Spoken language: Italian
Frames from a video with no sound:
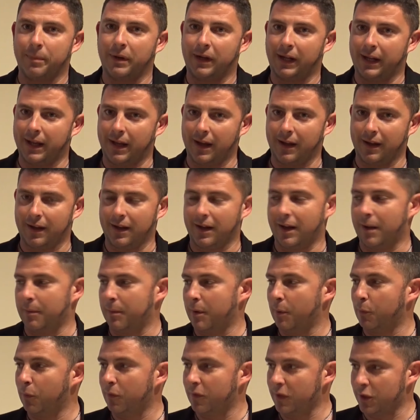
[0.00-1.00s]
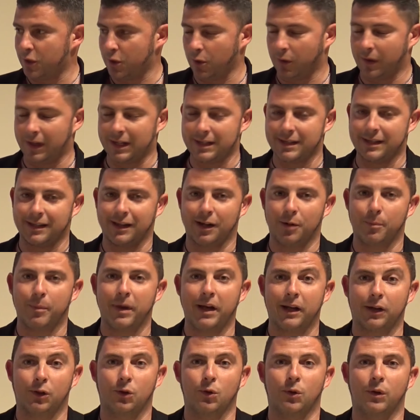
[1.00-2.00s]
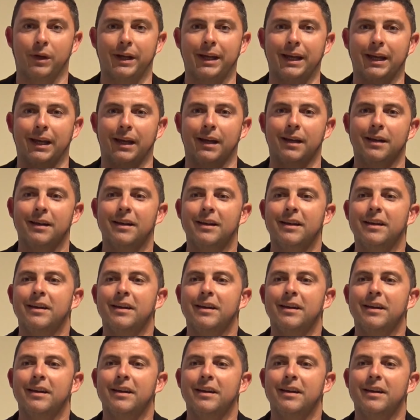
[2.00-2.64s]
perché abbiamo visto, grazie ad Alberto, che